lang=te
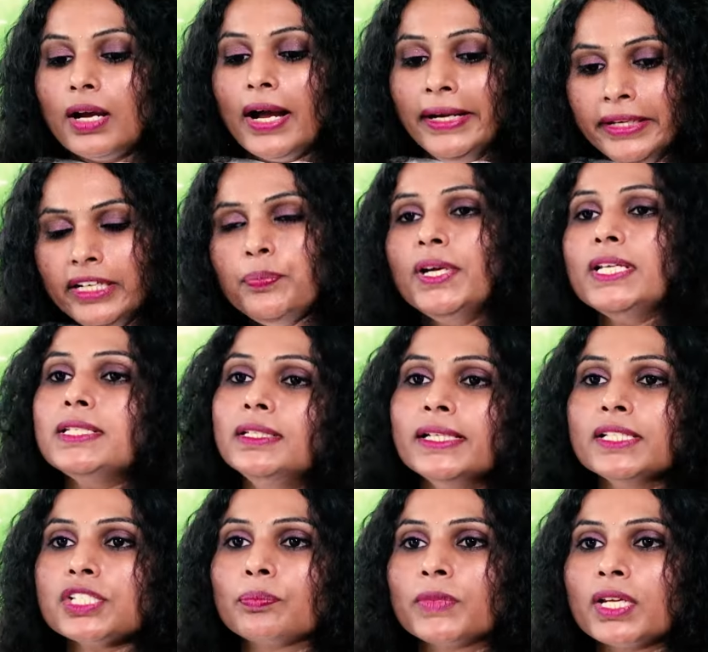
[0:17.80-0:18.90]
హండ్రెడ్ పర్సెంట్
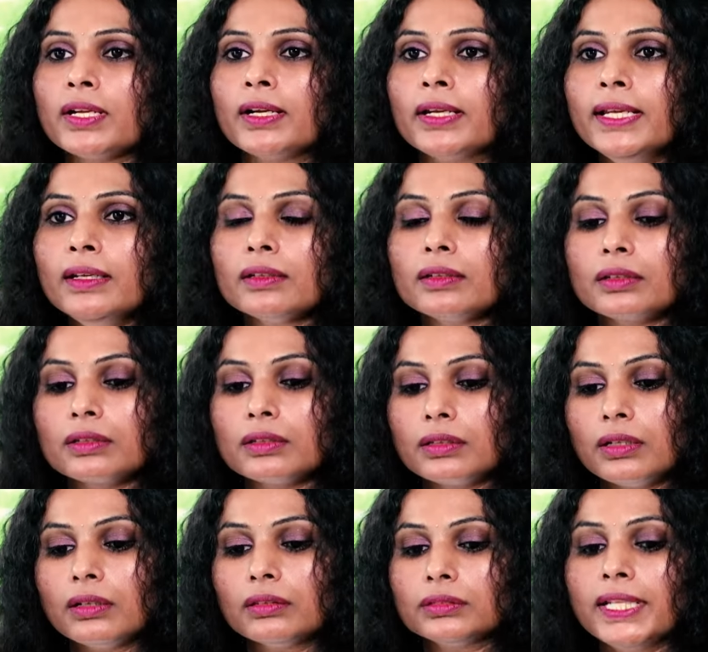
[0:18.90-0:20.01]
నేను చెప్తానండి
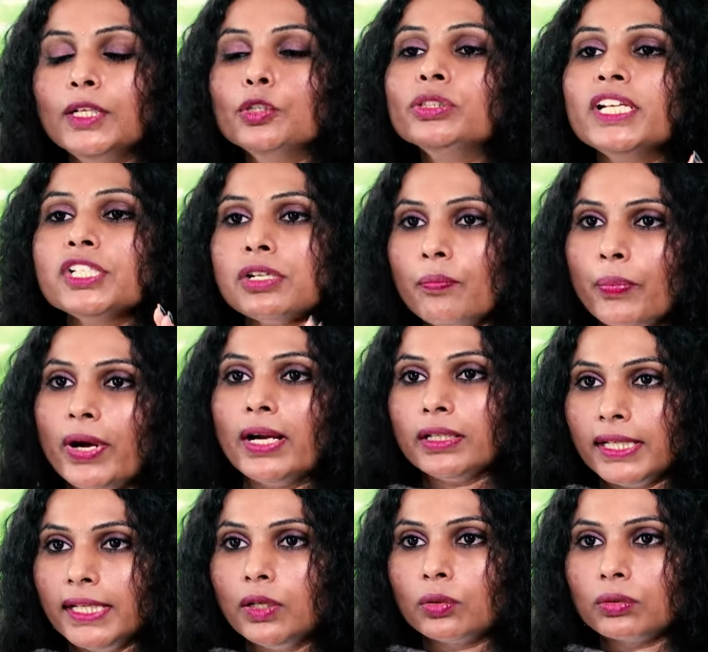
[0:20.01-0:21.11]
తెలుగుదేశం
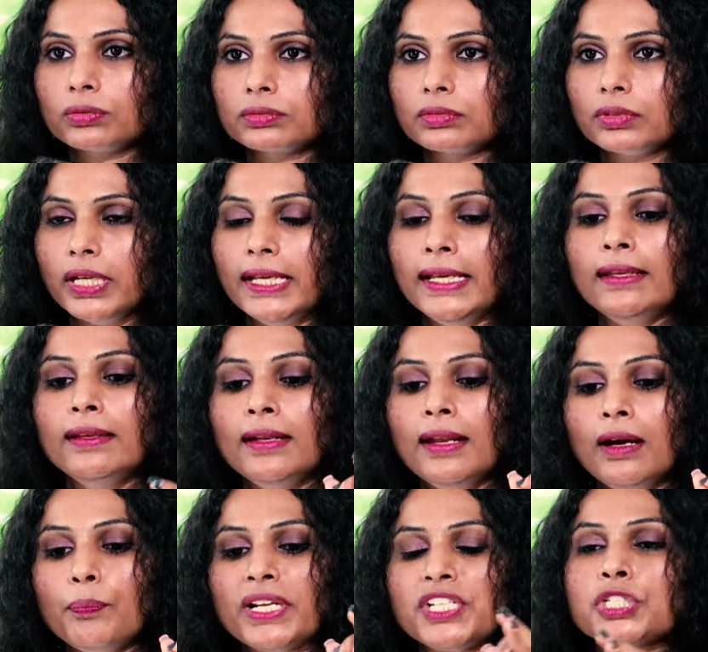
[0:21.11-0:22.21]
పార్టీలో
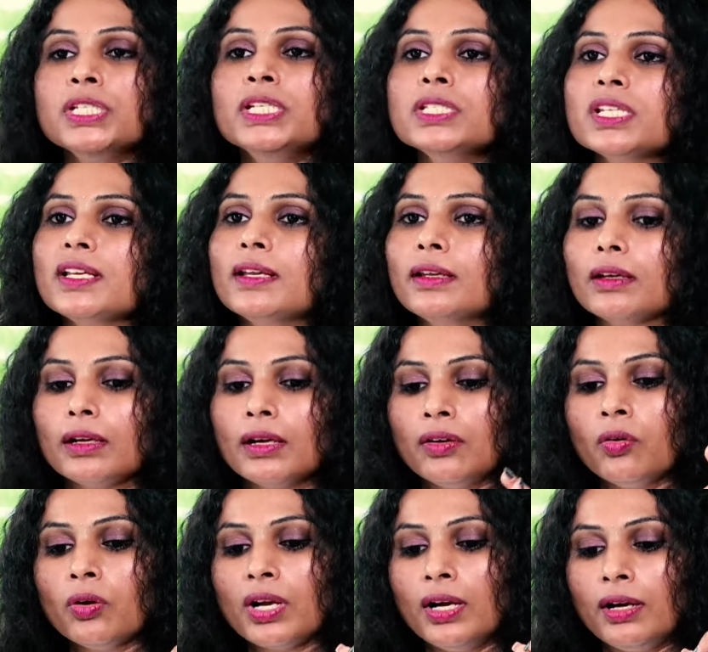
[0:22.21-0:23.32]
ఇలా ప్రశ్నించే
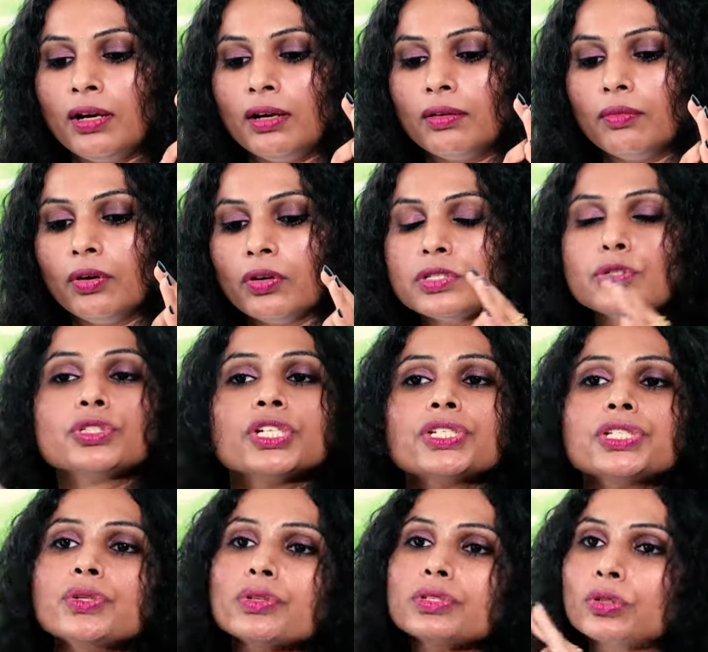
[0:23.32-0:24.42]
ఒక ఒక
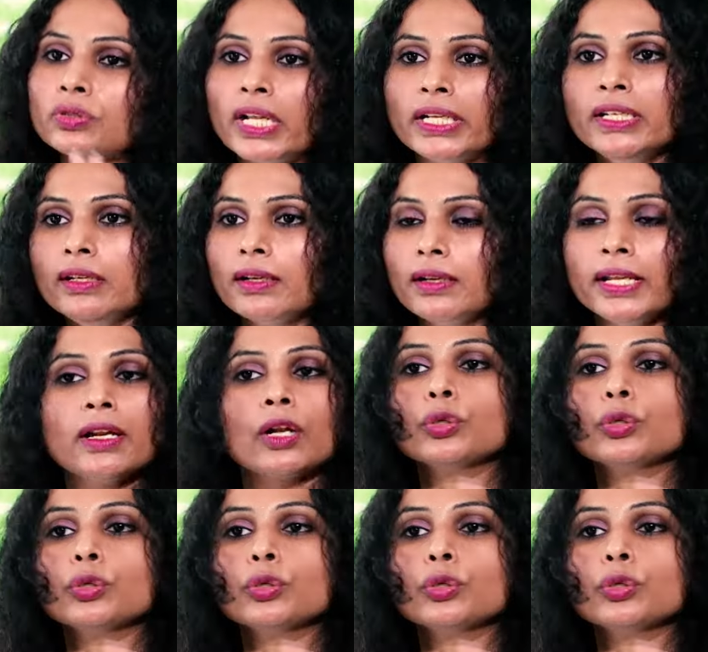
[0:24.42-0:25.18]
సిచ్యువేషన్ వస్తుందని నేను